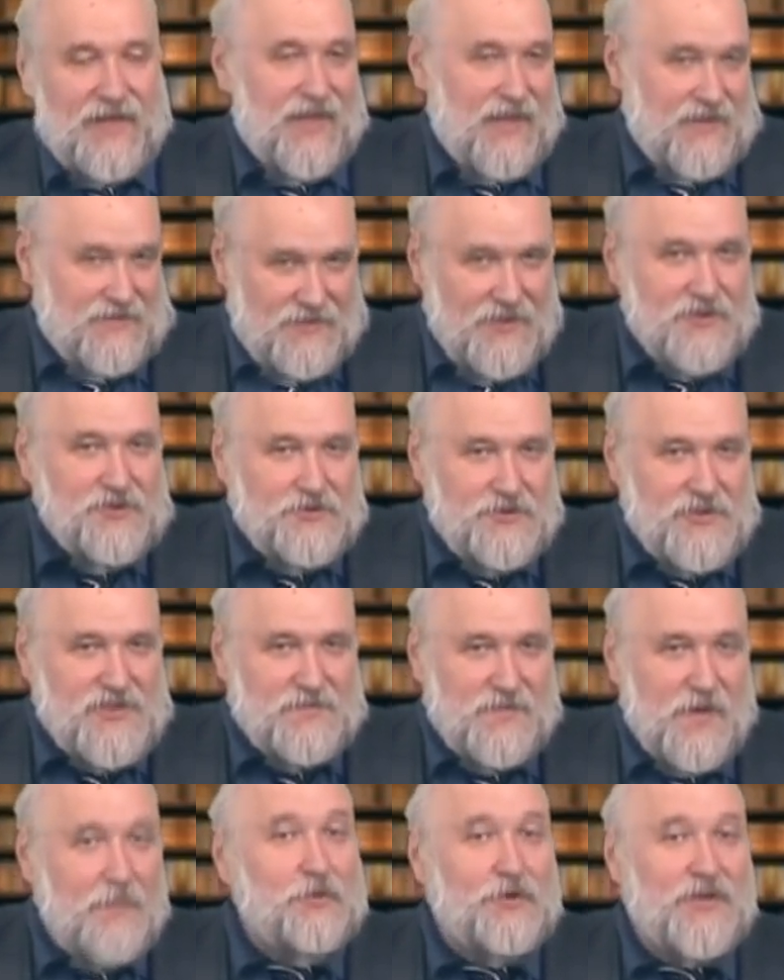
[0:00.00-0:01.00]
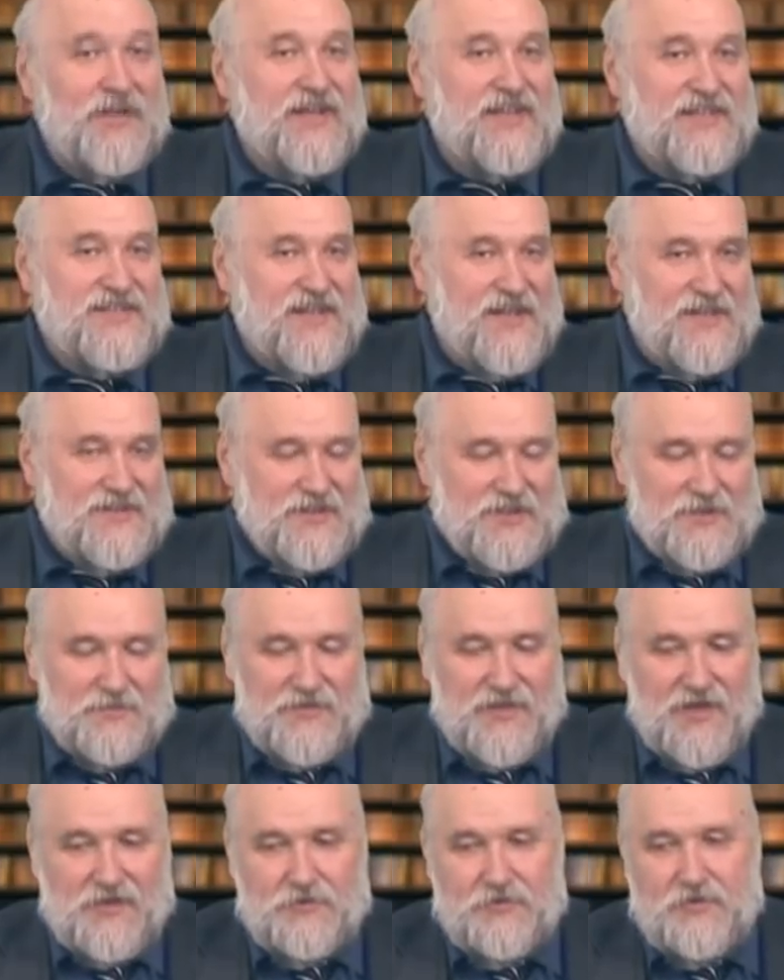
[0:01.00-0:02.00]
а я отношусь к
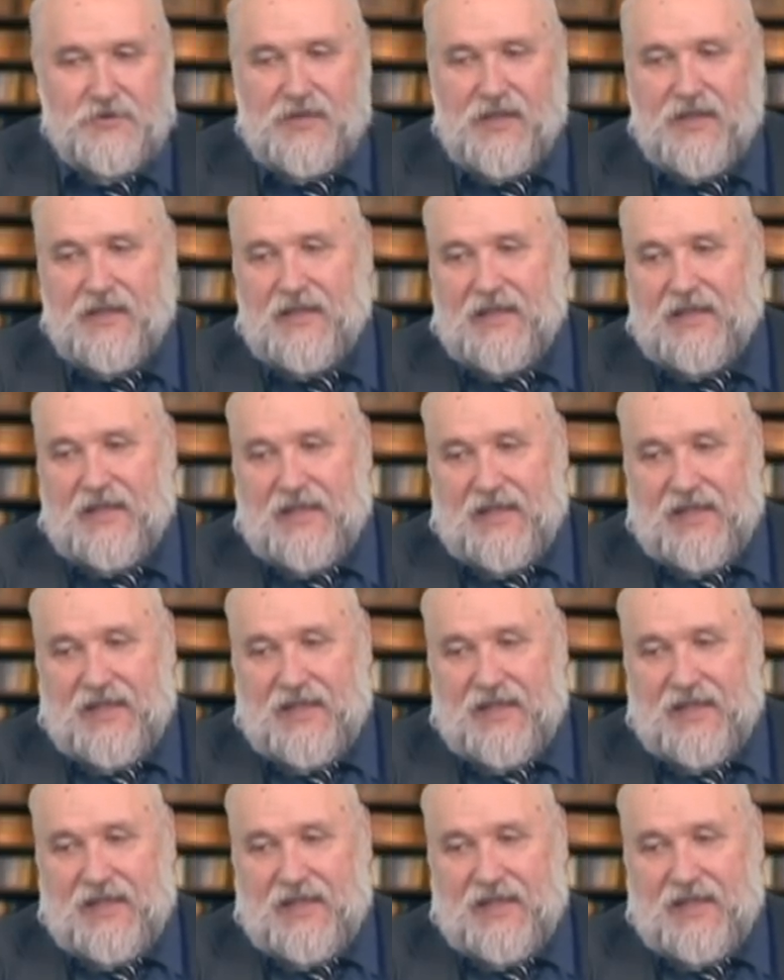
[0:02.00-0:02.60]
популяризаторам науки,